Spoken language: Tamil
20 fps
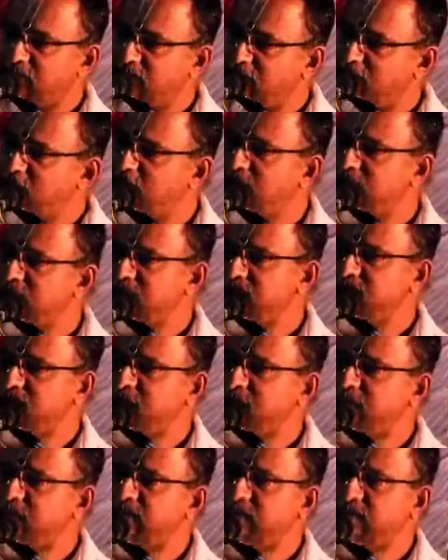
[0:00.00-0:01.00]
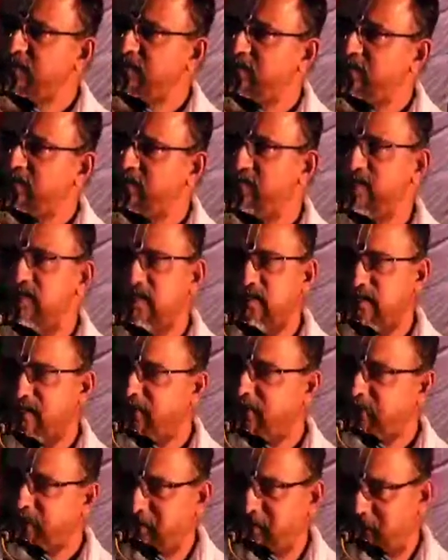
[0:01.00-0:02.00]
ஆத்ம விசாரம் பண்ணி கரையேறவா
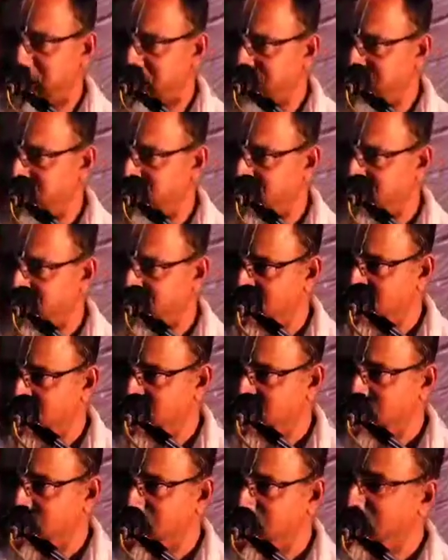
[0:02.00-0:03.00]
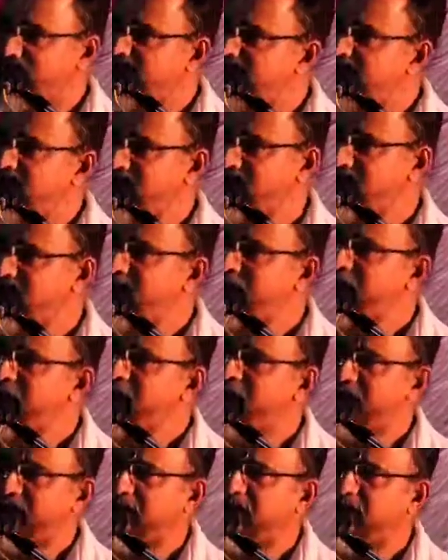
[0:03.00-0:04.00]
கரையேறட்டும் ராஜயோகம் பண்ணி
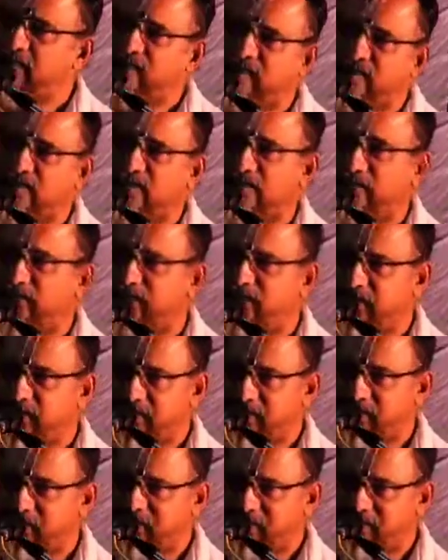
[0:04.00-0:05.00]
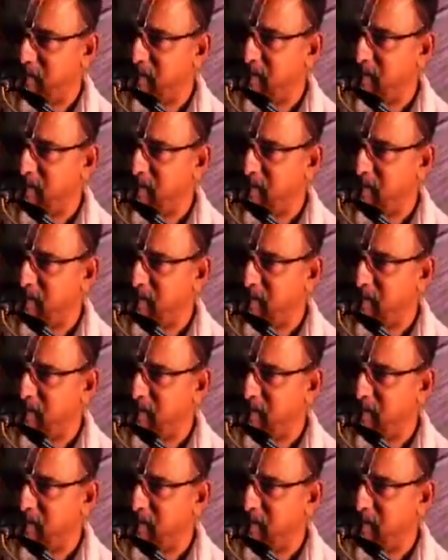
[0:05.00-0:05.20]
கரையேறவா கரையேறட்டும்